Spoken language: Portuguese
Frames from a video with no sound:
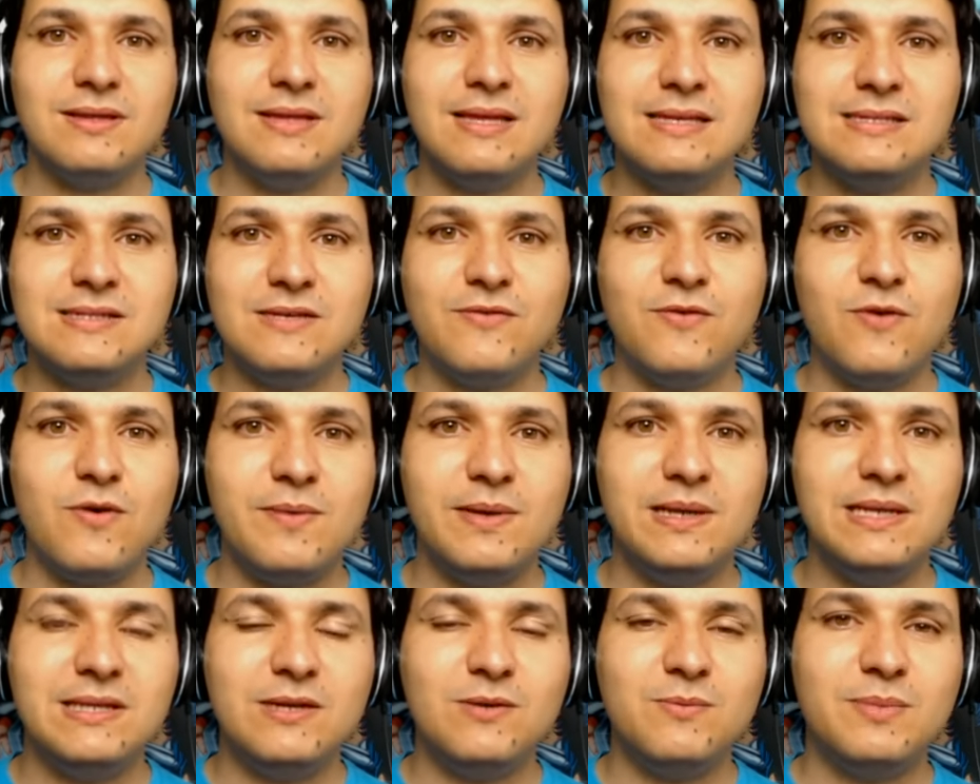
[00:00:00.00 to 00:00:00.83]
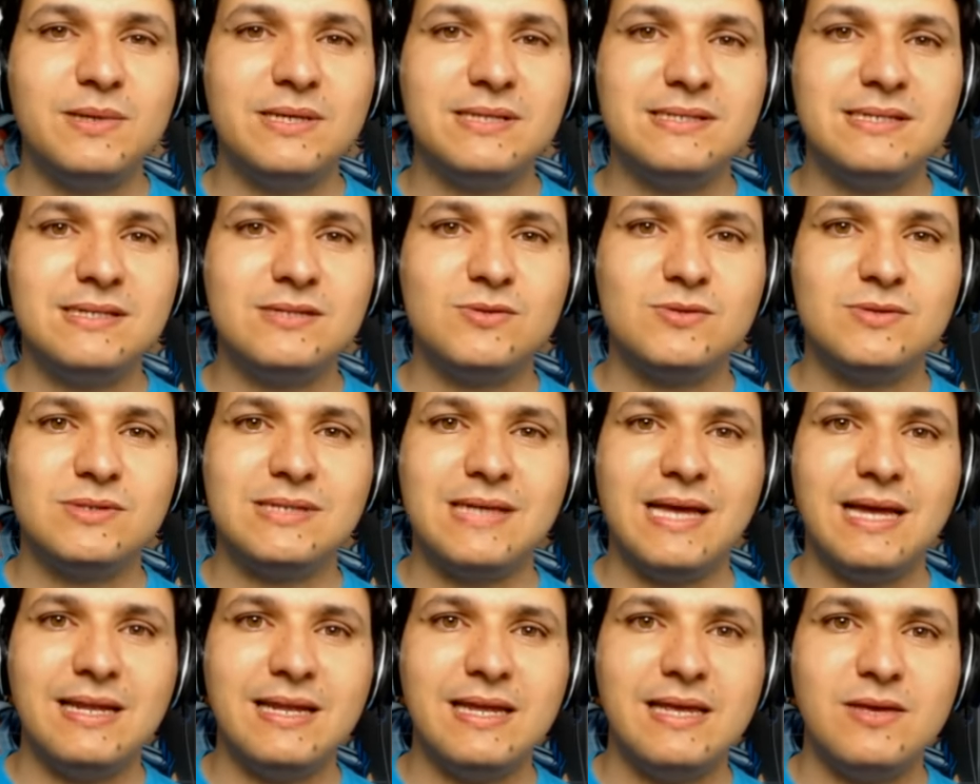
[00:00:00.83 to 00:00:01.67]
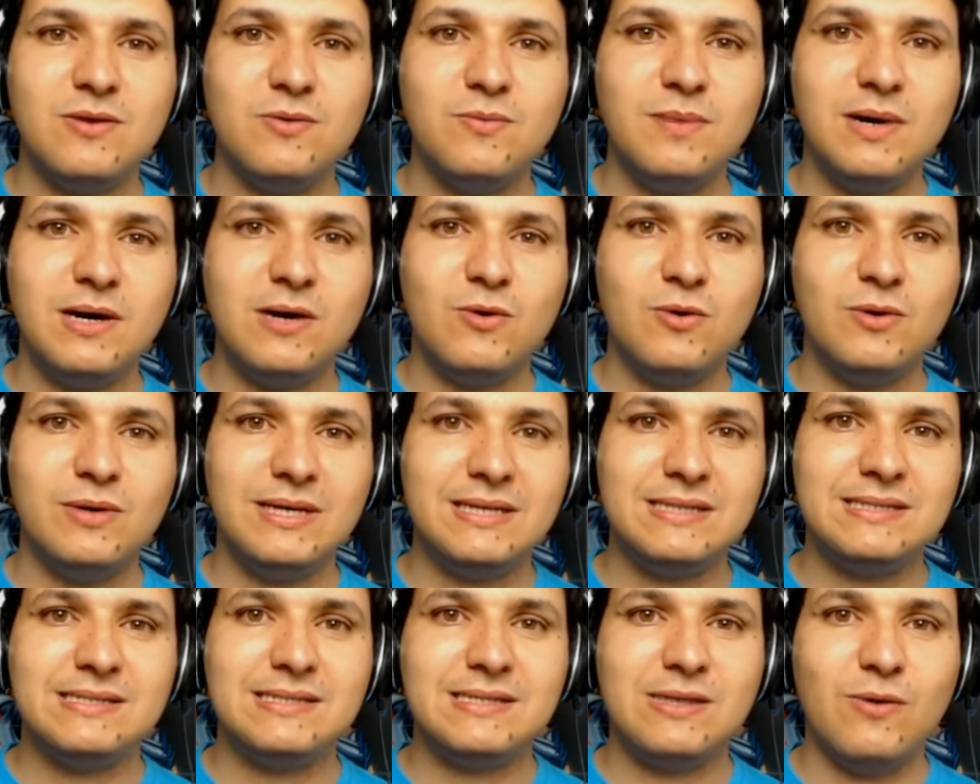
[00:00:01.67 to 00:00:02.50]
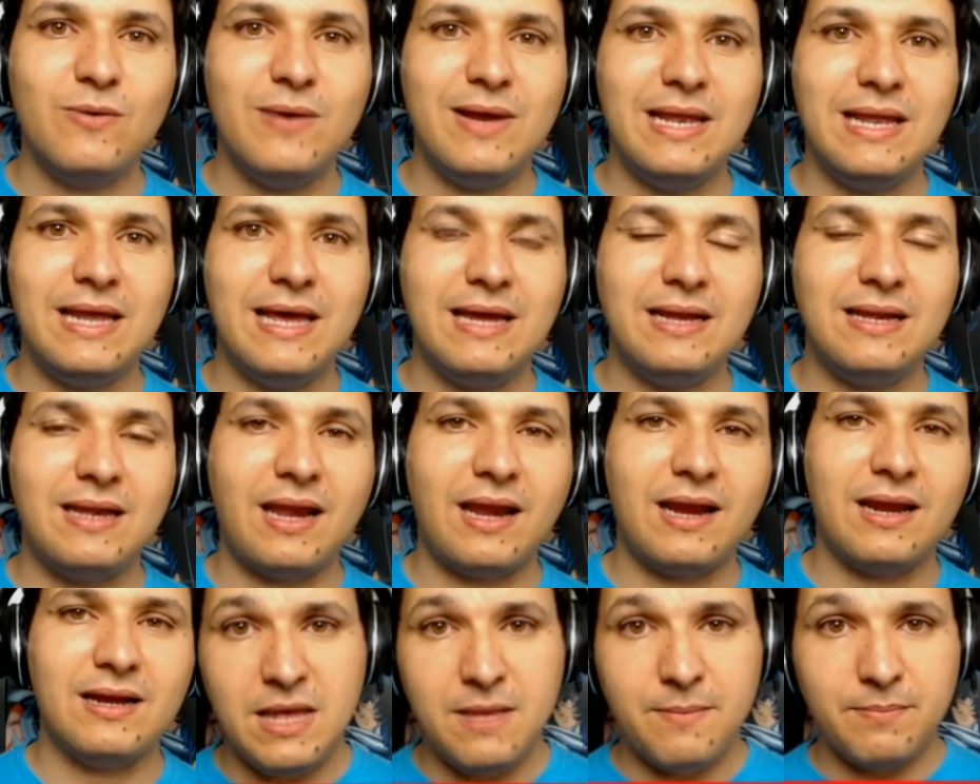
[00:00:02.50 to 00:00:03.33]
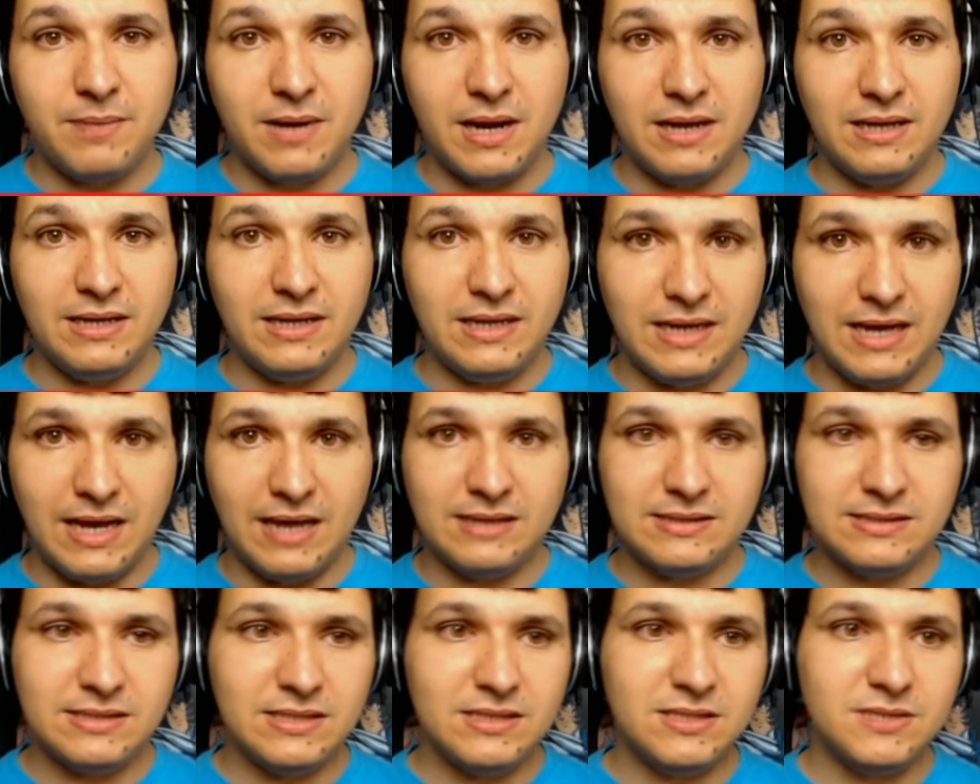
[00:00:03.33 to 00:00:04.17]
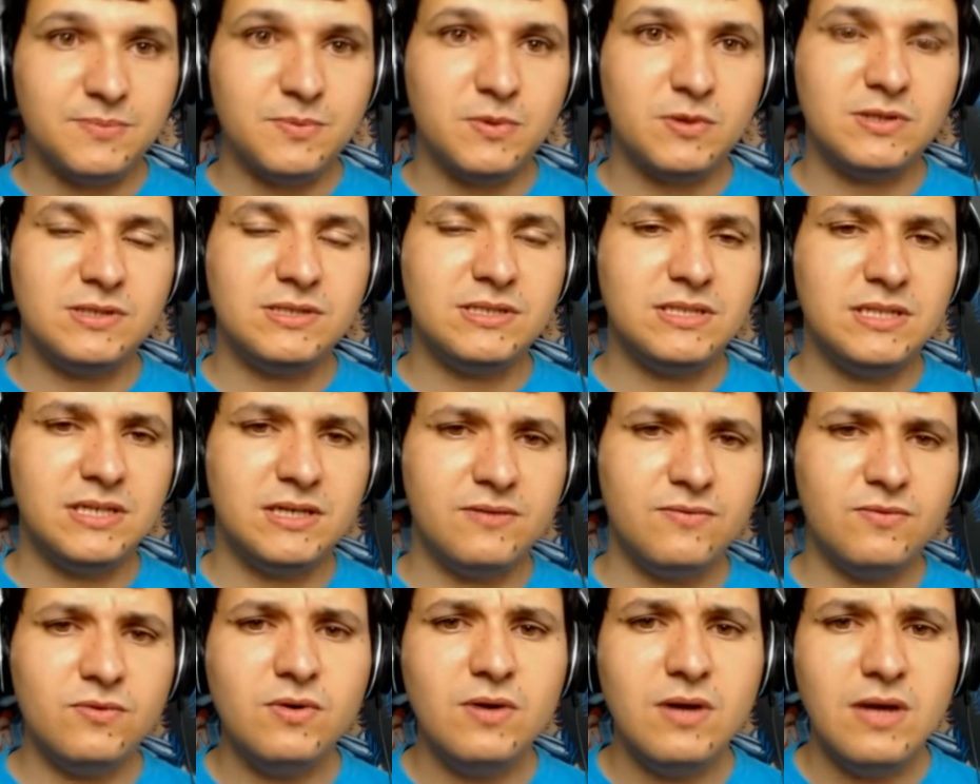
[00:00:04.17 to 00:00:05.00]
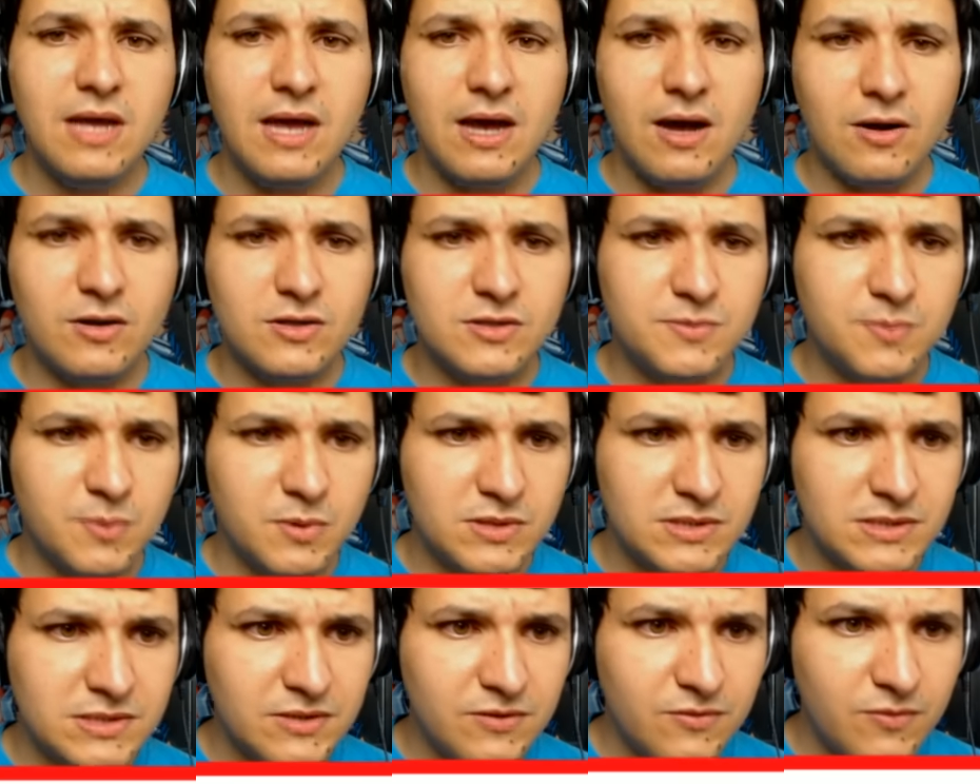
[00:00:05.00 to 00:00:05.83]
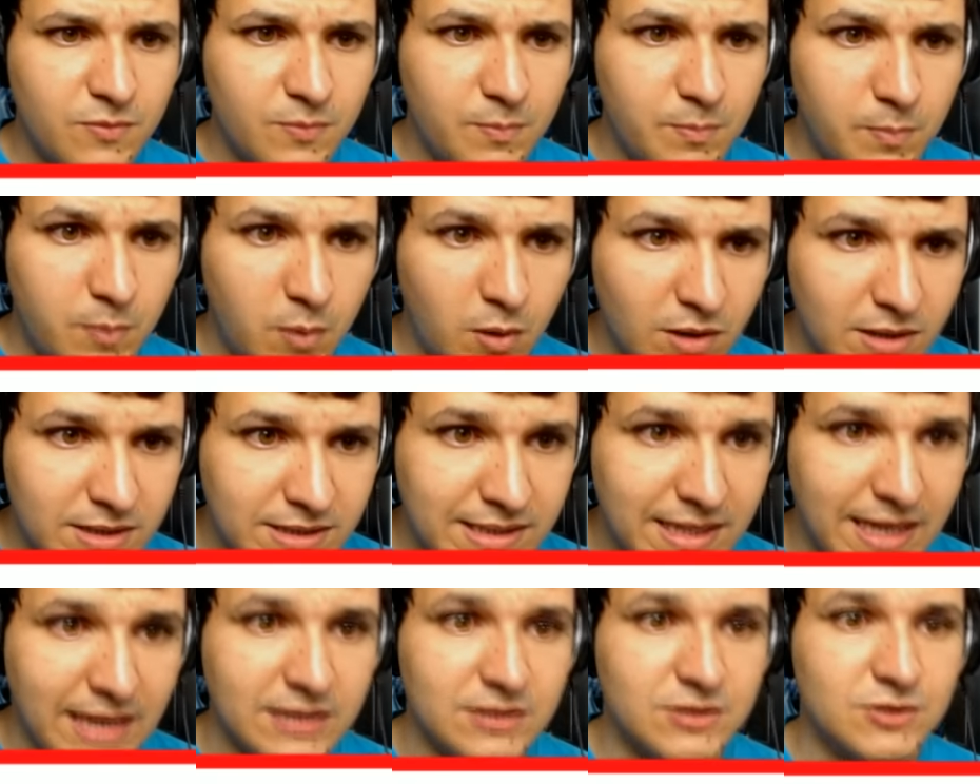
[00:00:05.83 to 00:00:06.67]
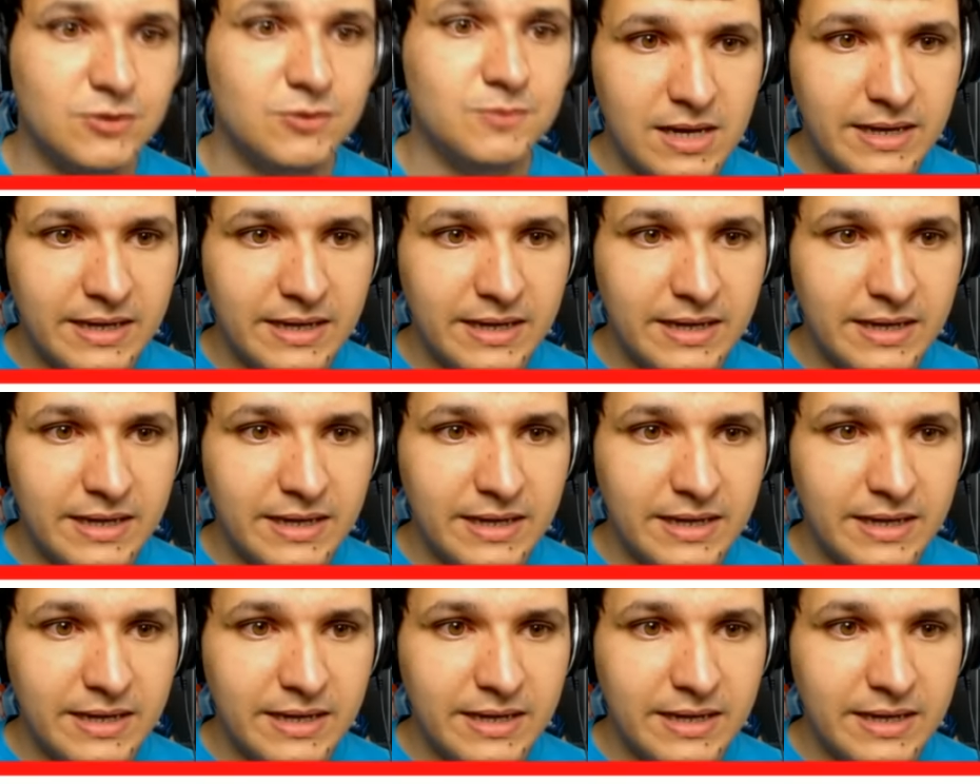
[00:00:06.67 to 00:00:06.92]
Dessa forma, ele não precisa usar nenhuma conexão elétrica para ligar esse dispositivo ao é dispositivo portátil.